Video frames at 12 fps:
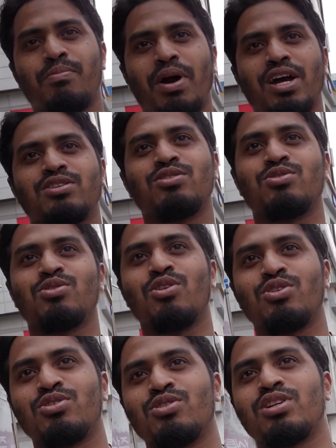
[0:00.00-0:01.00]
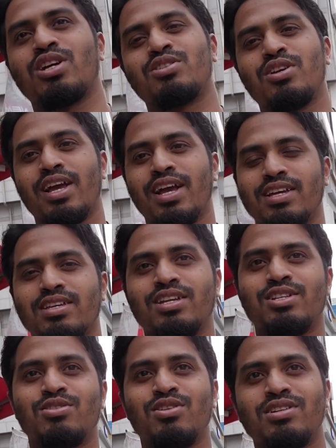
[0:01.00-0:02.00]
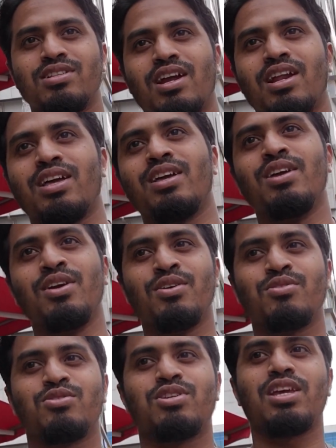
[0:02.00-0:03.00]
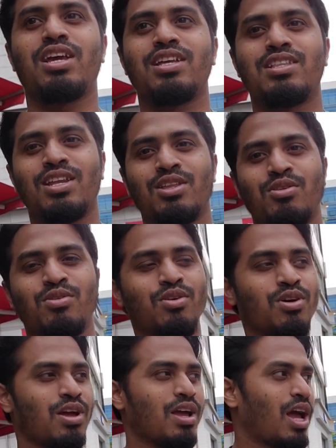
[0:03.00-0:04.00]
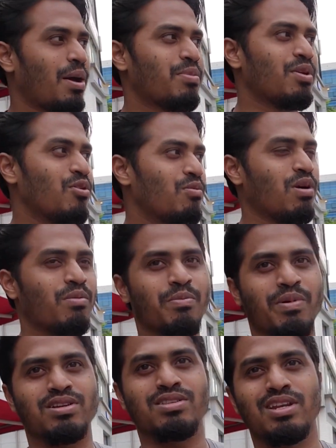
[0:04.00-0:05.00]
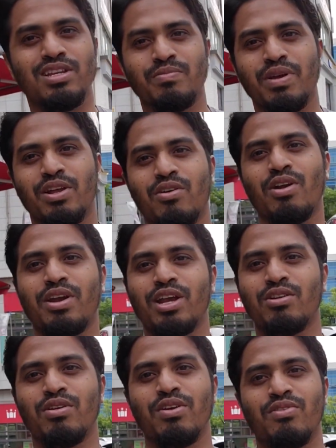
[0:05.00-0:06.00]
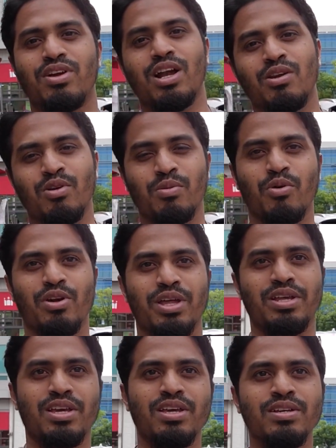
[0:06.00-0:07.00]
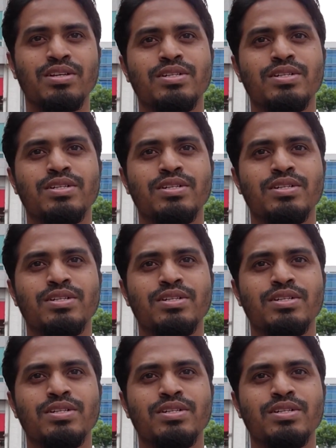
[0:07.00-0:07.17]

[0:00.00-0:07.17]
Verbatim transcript: পাঁচশো ছয়শো সাতশো এক হাজার স্টুডেন্ট দাঁড়ায় তো সেই ক্ষেত্রে তো আপনি ওইভাবে পার্সেন্টেজ বের করাটা একটু ডিফিকাল্ট হয়ে পড়ে আর কি